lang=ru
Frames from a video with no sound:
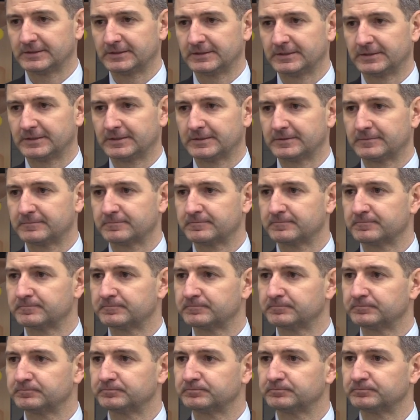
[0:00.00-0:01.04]
Ну, например,
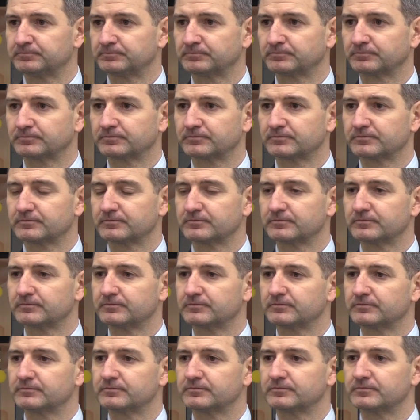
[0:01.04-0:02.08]
вот э, много
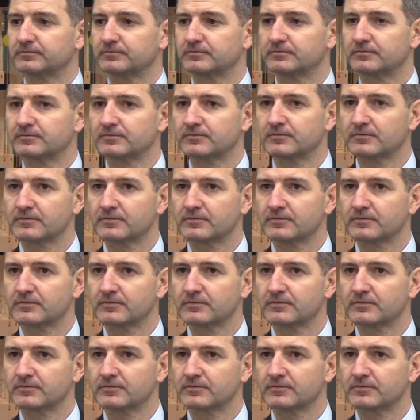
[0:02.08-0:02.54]
данных, наверное, да,